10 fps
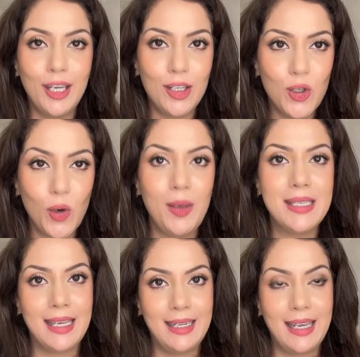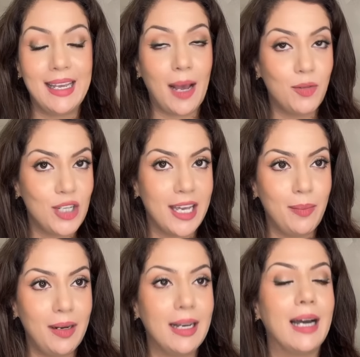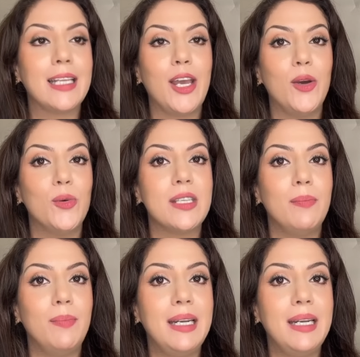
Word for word: कि जो भी स्किन केयर आप चेहरे पर लगाते हैं उसे